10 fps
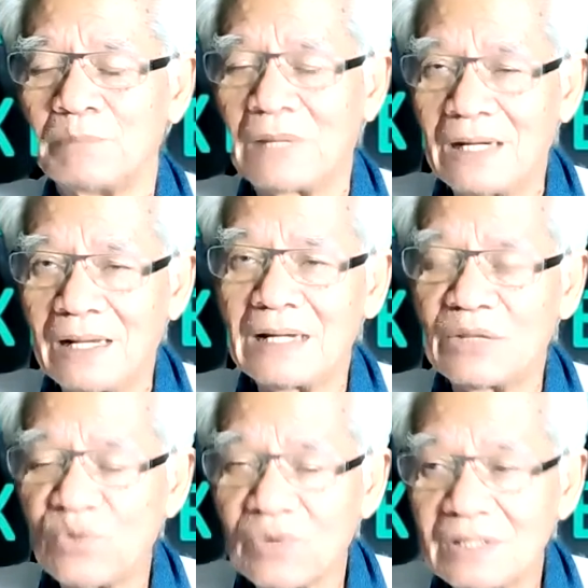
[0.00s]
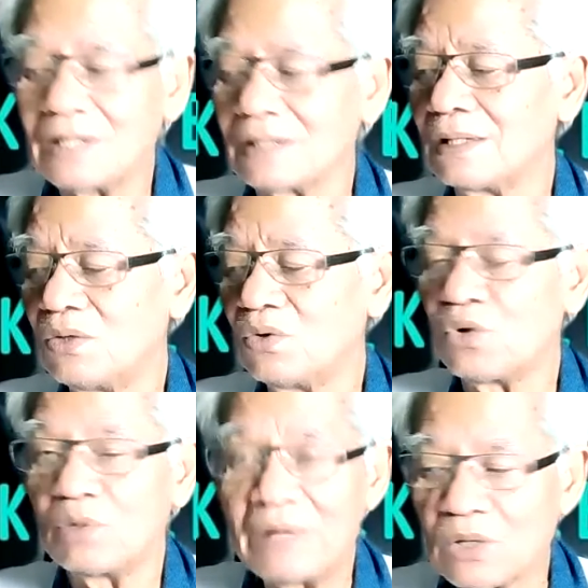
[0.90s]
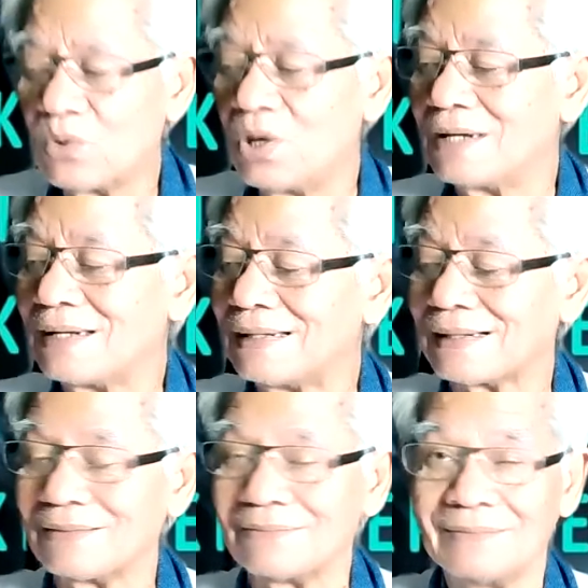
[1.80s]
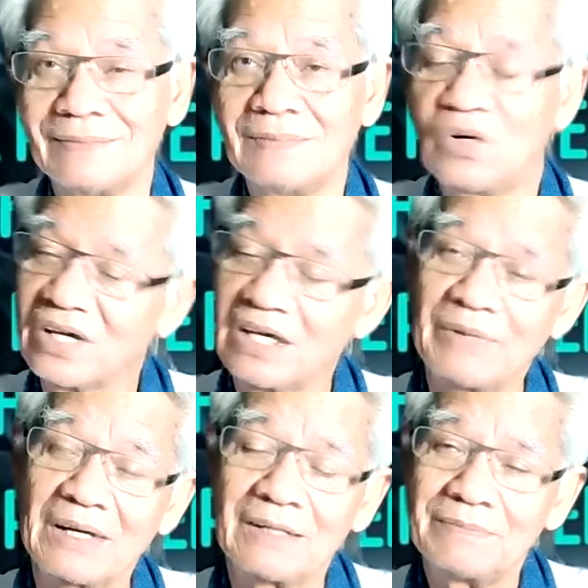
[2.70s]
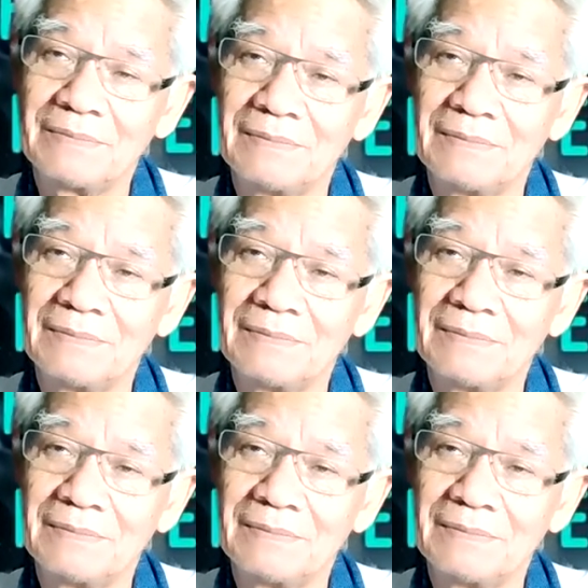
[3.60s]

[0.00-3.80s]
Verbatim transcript: มันเล่นได้ทุกเรื่องนะ ให้รู้คนไม่กลัว โอเคไหมครับ